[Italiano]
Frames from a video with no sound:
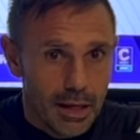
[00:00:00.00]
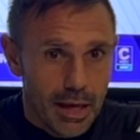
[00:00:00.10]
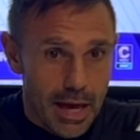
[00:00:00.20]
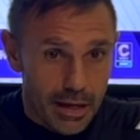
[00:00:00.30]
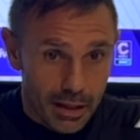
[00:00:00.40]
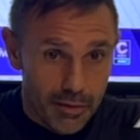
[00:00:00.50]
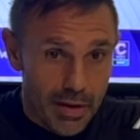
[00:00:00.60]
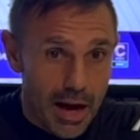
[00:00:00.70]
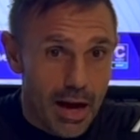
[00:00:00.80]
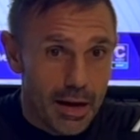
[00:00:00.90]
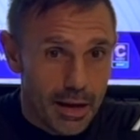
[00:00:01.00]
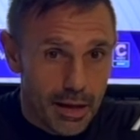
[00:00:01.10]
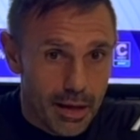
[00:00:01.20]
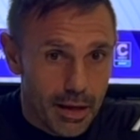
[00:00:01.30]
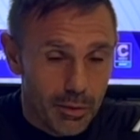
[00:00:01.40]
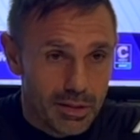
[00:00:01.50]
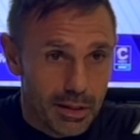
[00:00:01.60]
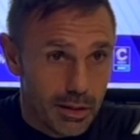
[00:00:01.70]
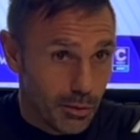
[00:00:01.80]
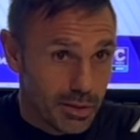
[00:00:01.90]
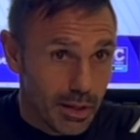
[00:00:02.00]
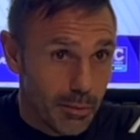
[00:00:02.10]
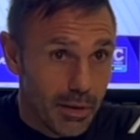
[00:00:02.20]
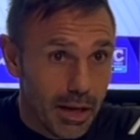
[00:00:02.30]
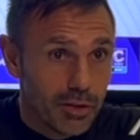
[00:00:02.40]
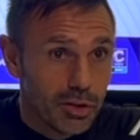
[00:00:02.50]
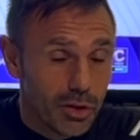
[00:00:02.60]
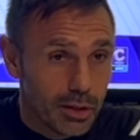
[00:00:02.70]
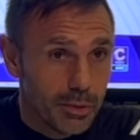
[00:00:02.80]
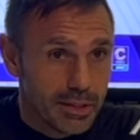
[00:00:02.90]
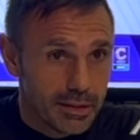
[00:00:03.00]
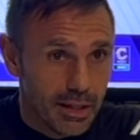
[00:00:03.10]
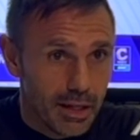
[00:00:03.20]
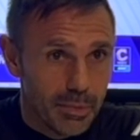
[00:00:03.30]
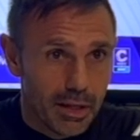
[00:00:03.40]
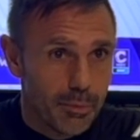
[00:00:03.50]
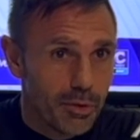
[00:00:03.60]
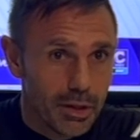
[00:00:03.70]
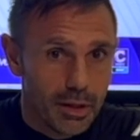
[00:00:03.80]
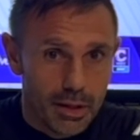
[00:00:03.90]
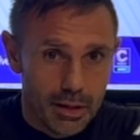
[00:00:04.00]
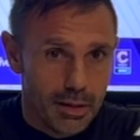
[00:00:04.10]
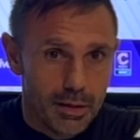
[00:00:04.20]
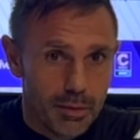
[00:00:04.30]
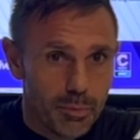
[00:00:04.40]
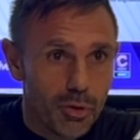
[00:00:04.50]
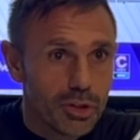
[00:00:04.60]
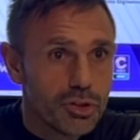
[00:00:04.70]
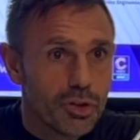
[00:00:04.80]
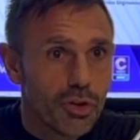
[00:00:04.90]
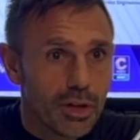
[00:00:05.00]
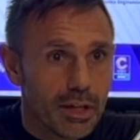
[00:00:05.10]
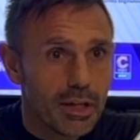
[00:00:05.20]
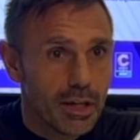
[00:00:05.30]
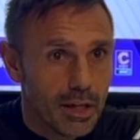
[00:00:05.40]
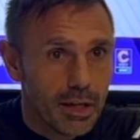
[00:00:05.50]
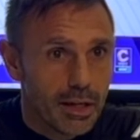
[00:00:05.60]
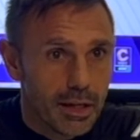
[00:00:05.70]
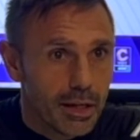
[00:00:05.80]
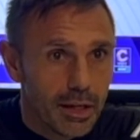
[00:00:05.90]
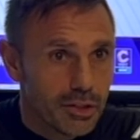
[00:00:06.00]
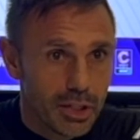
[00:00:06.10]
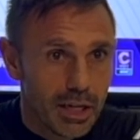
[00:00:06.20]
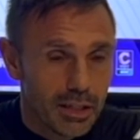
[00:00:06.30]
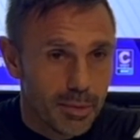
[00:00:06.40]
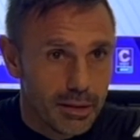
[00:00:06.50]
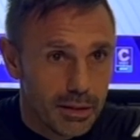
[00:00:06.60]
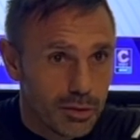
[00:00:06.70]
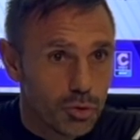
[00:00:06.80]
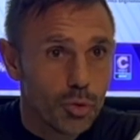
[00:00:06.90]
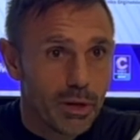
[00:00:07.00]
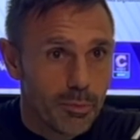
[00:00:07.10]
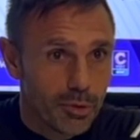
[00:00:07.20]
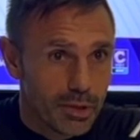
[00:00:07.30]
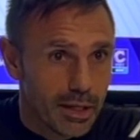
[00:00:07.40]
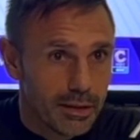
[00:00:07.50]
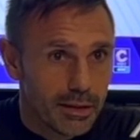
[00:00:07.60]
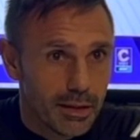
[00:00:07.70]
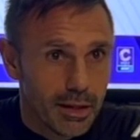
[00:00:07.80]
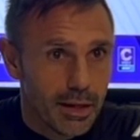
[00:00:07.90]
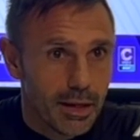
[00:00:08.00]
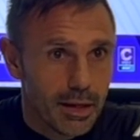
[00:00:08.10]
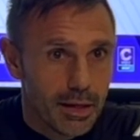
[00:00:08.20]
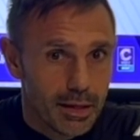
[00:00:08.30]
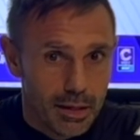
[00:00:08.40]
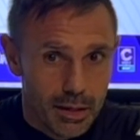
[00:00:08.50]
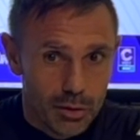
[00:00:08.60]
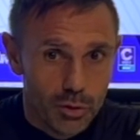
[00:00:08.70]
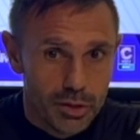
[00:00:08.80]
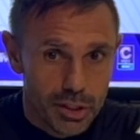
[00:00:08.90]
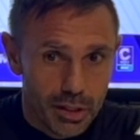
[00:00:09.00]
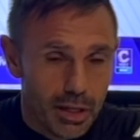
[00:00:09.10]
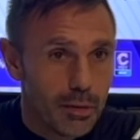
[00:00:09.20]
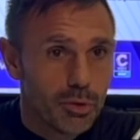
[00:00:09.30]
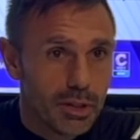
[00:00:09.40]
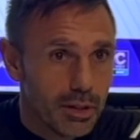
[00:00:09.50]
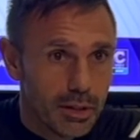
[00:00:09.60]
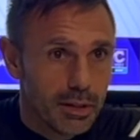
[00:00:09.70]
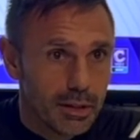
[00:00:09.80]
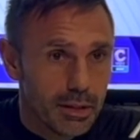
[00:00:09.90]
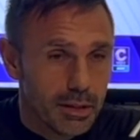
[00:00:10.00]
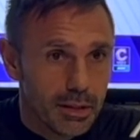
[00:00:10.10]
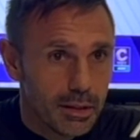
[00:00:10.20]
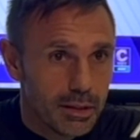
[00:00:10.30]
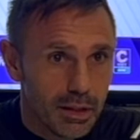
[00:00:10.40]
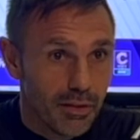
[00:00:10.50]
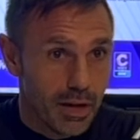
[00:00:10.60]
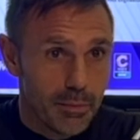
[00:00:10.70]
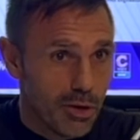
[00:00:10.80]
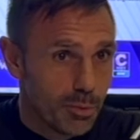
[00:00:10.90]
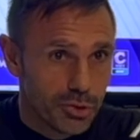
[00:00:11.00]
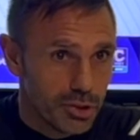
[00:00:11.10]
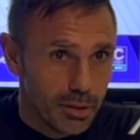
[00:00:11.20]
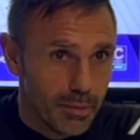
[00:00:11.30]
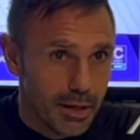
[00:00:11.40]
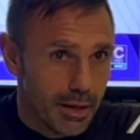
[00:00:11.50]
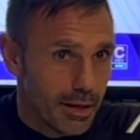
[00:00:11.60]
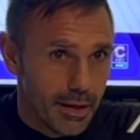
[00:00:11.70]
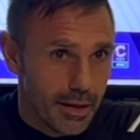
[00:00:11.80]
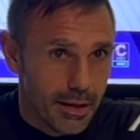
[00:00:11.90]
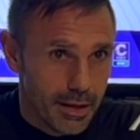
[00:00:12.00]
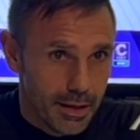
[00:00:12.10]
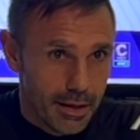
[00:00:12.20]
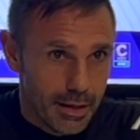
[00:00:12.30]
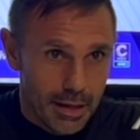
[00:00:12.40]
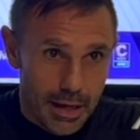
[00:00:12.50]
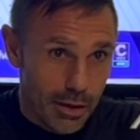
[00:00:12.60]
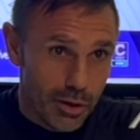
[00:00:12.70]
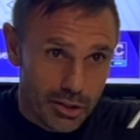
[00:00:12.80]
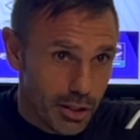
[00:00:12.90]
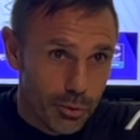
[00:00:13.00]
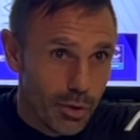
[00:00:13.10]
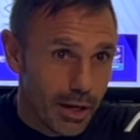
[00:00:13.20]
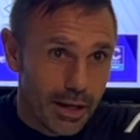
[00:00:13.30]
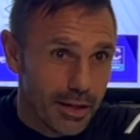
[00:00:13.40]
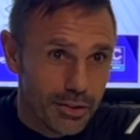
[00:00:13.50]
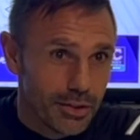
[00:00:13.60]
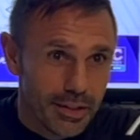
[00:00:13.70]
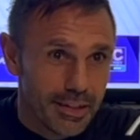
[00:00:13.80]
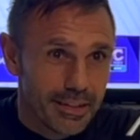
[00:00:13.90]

e archiviare questa, questa, bella vittoria di questa sera perché poi pochi giorni e, e c'è un'altra partita super importante eh, dove cercheremo di, di, fare il meglio possibile e, e non lasciare nulla al caso.